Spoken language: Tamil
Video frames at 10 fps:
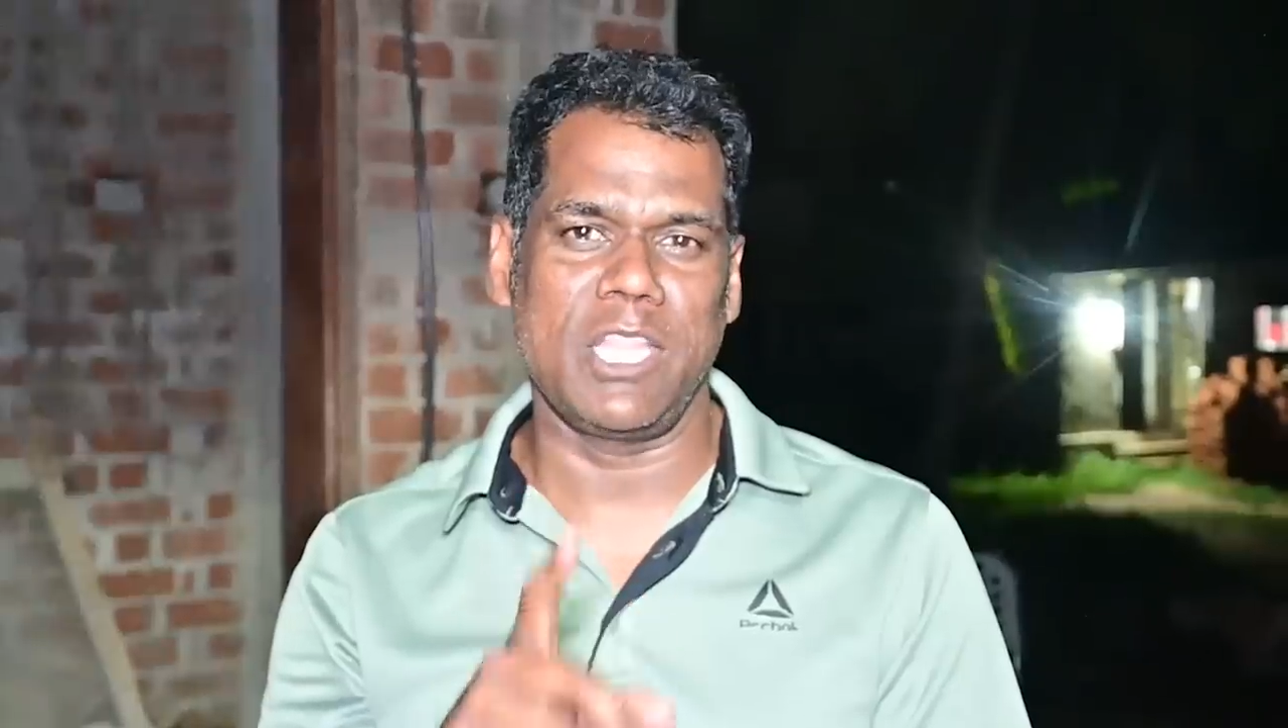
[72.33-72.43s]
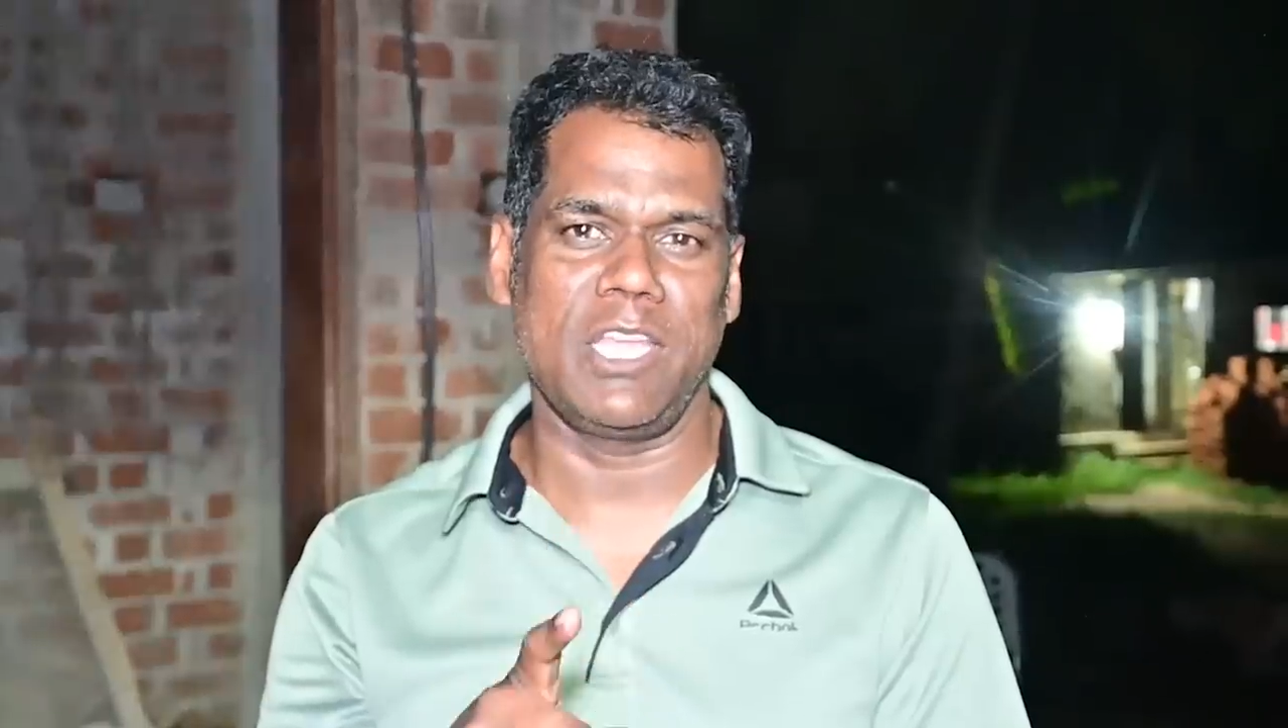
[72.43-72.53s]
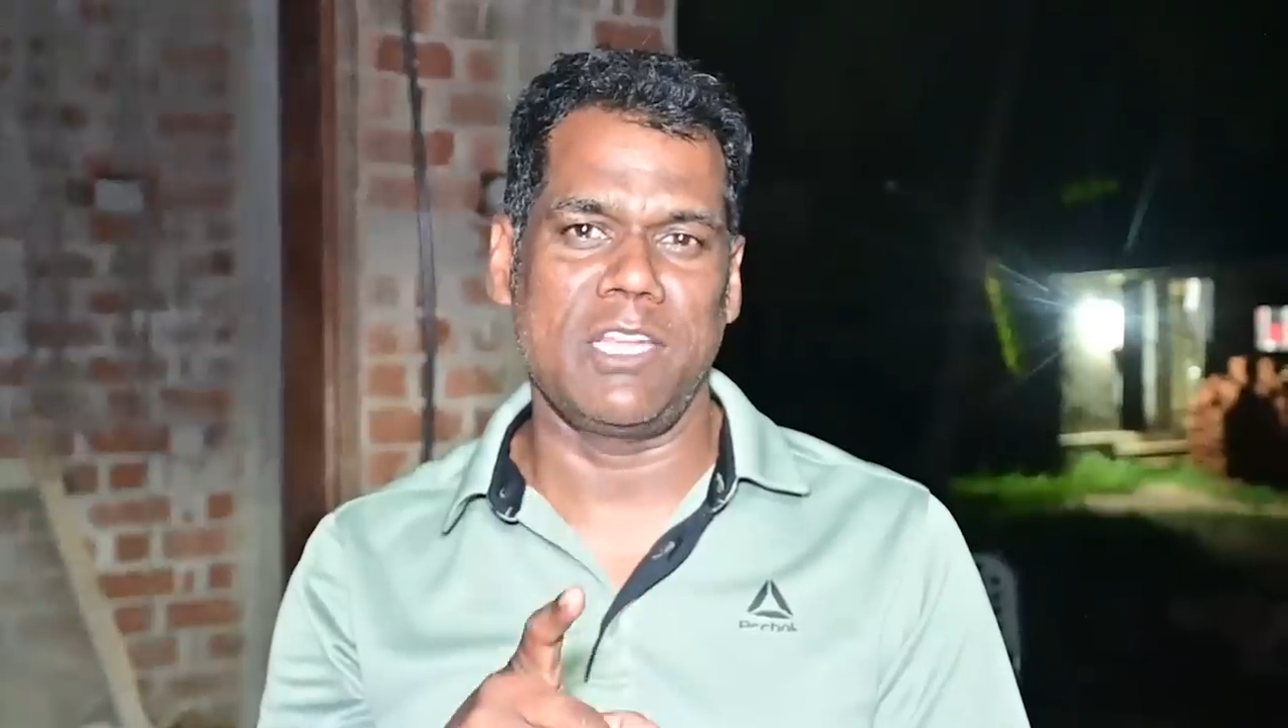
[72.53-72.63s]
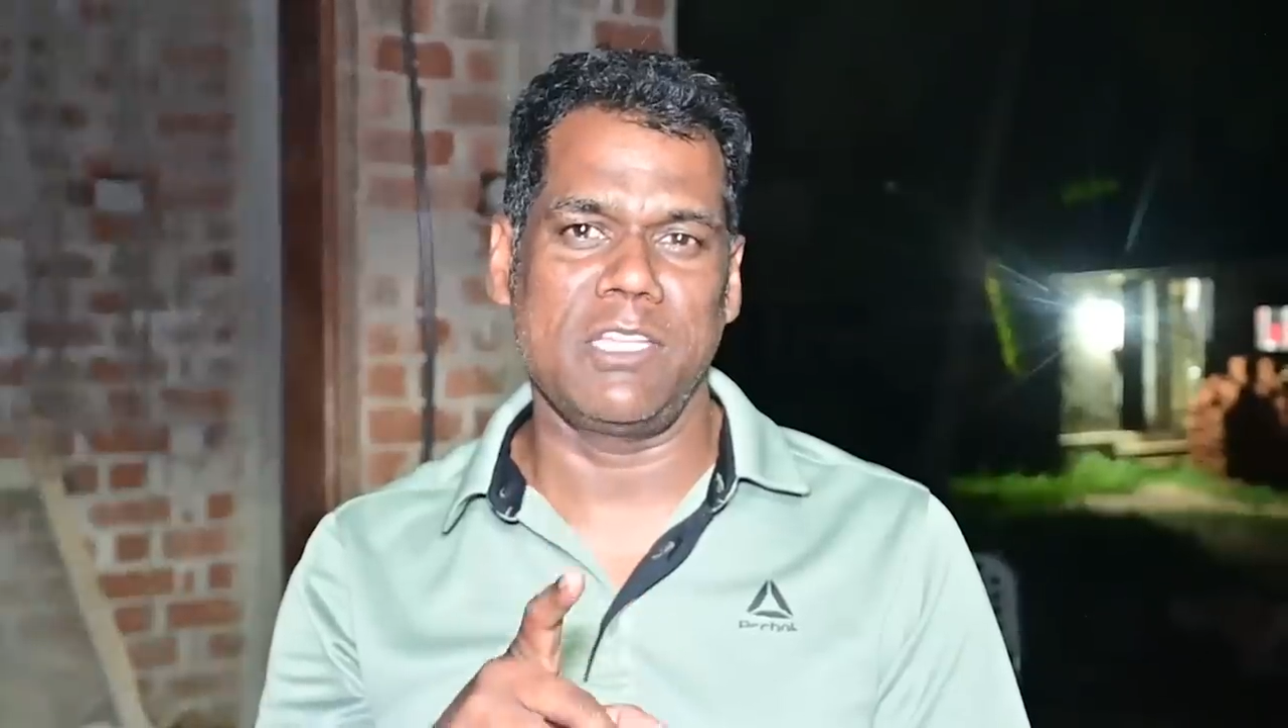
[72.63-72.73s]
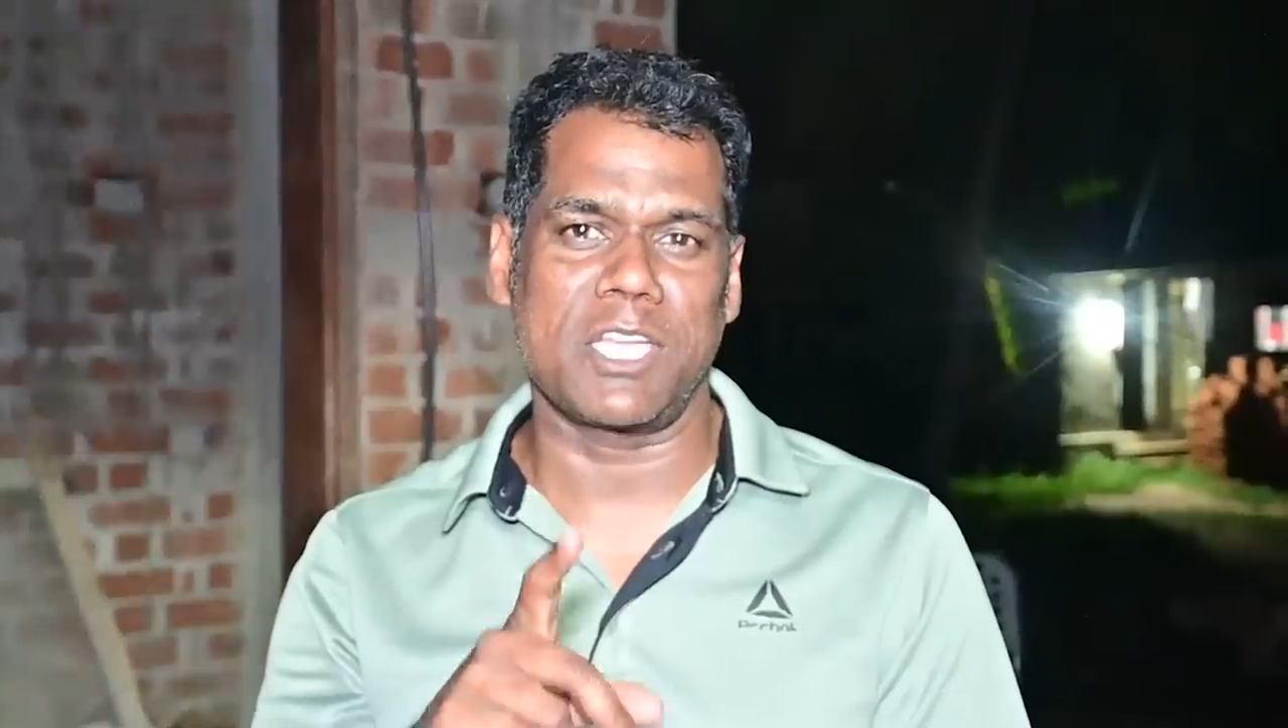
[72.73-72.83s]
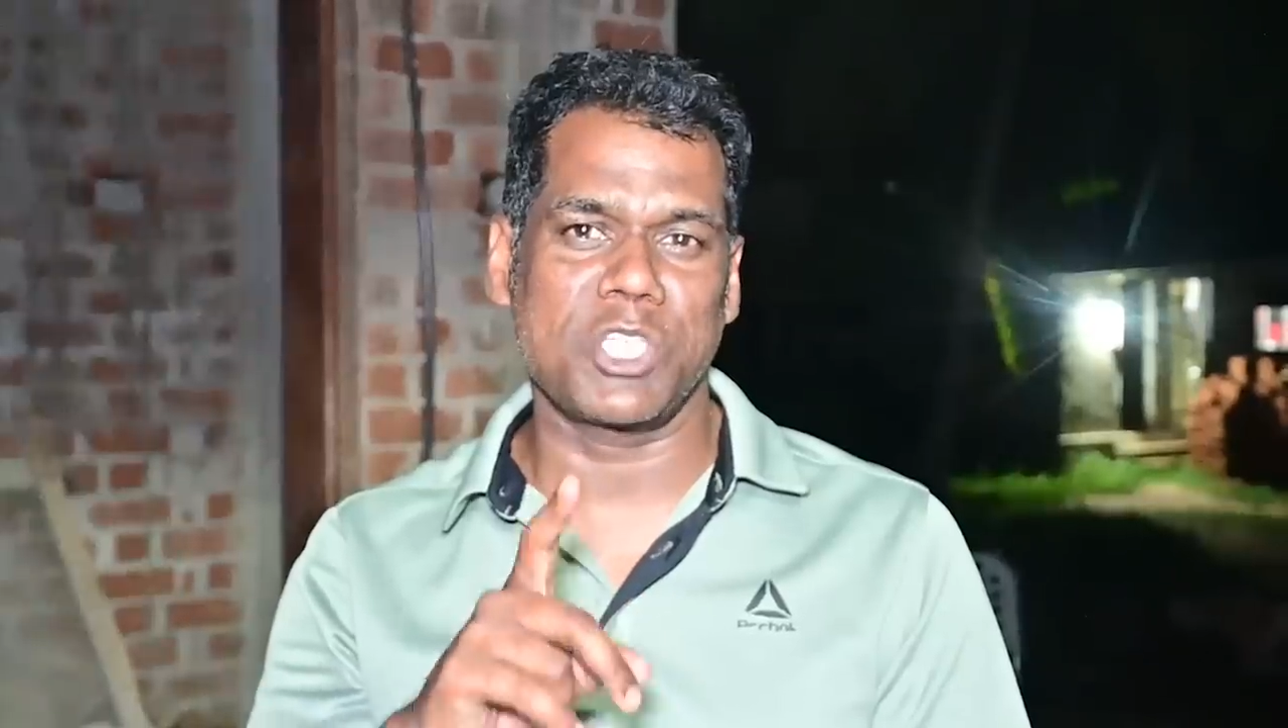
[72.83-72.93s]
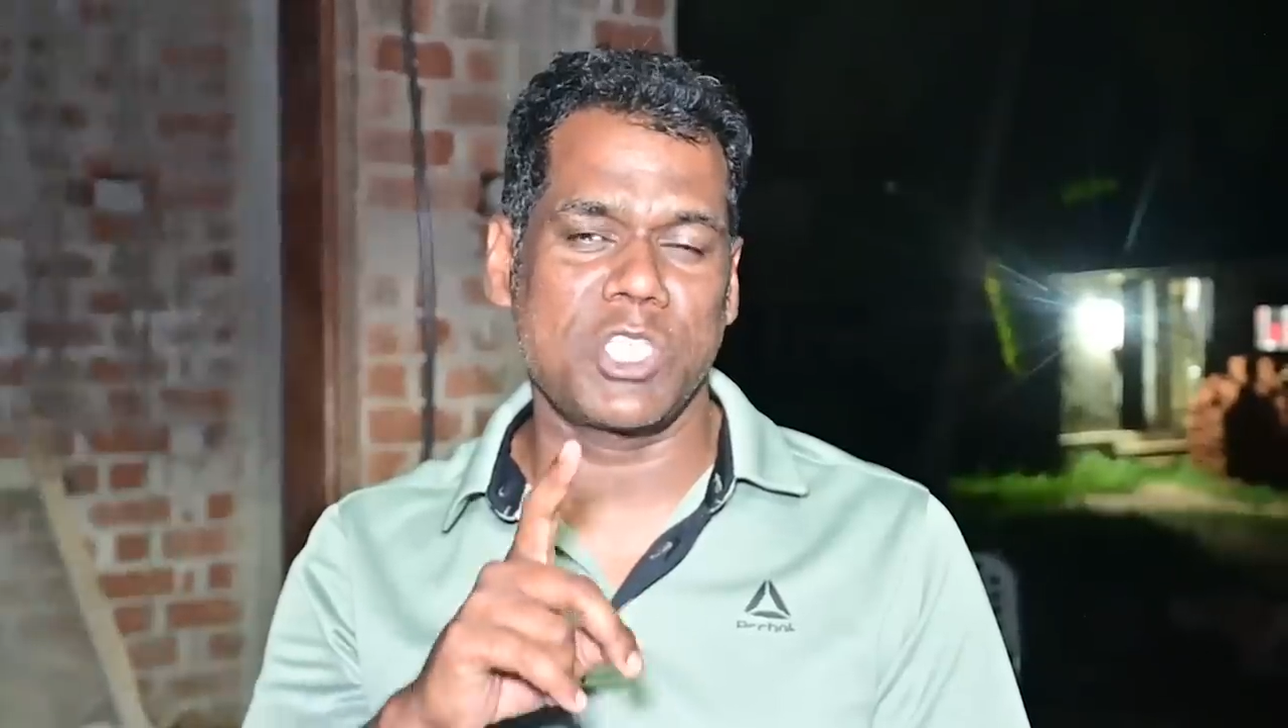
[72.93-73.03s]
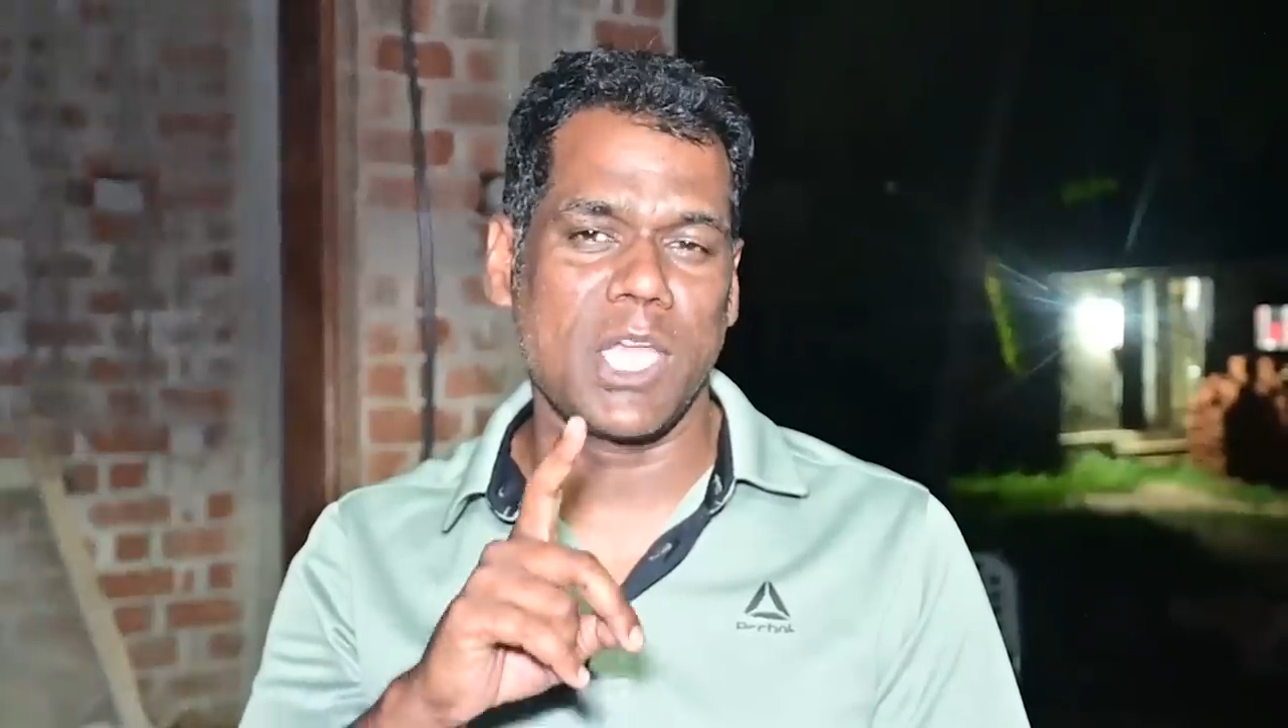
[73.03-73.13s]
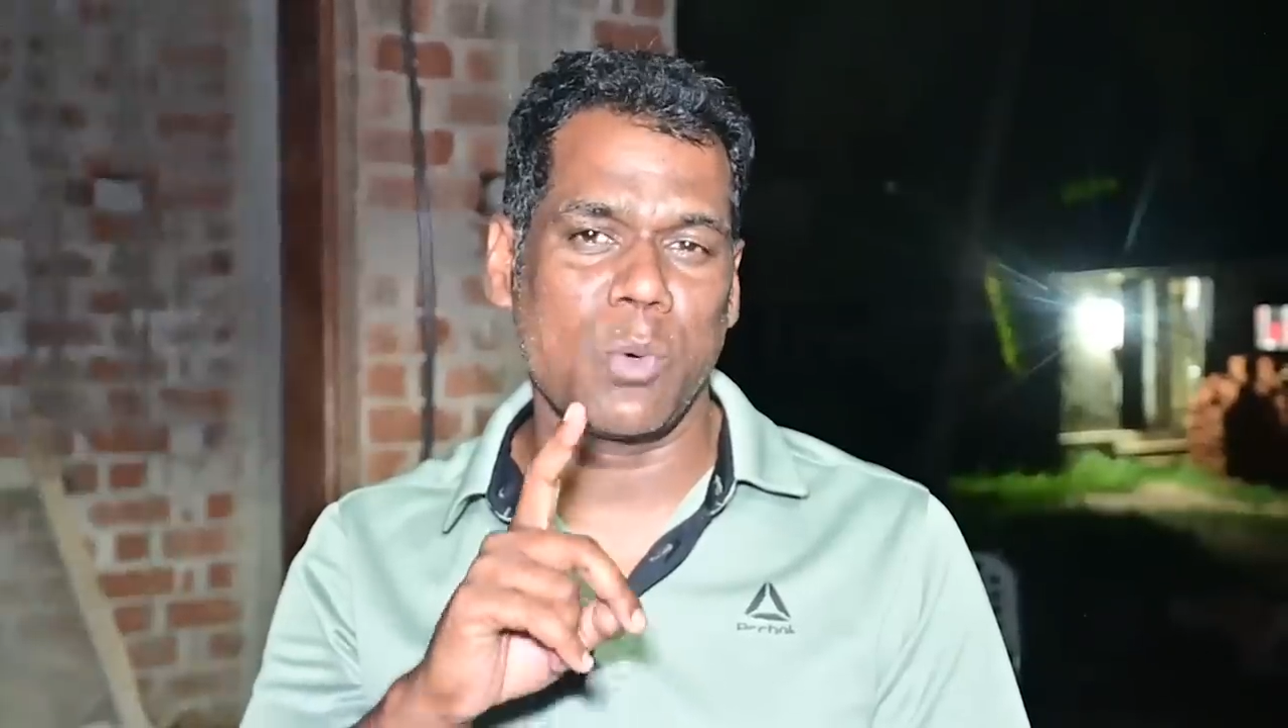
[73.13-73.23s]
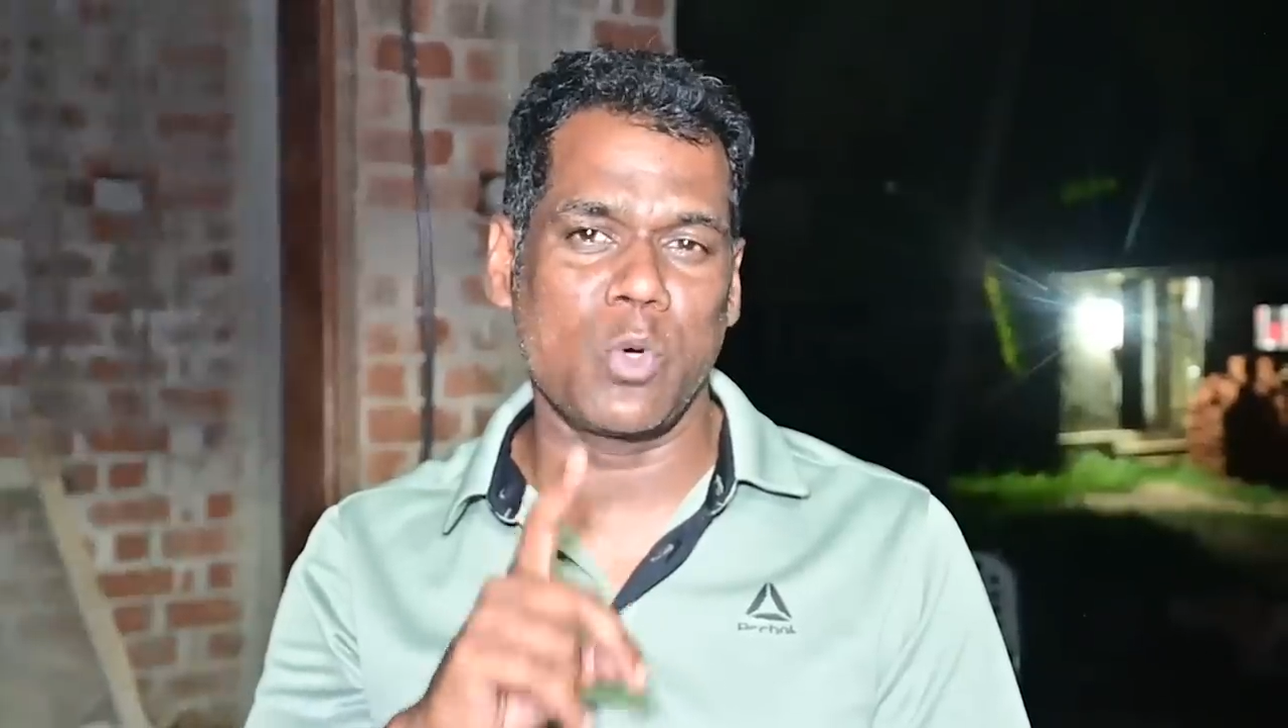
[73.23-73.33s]
தேதி அன்று
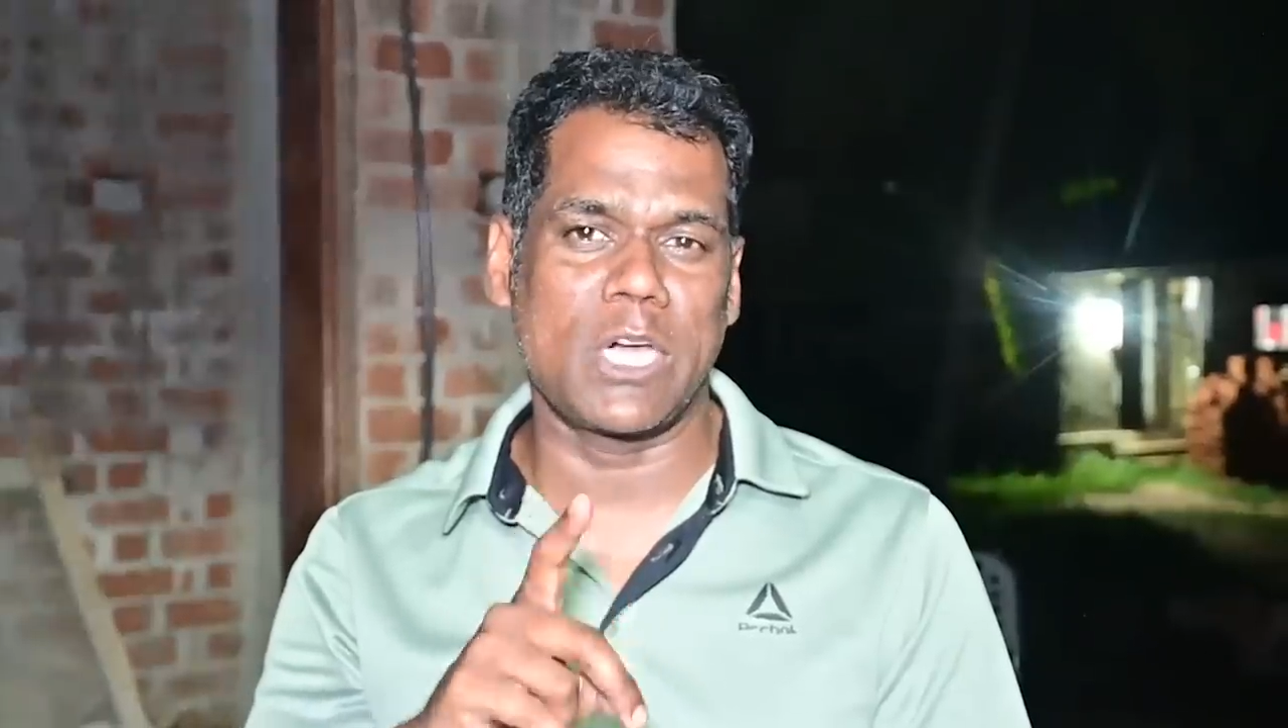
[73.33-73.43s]
ரஷ்யா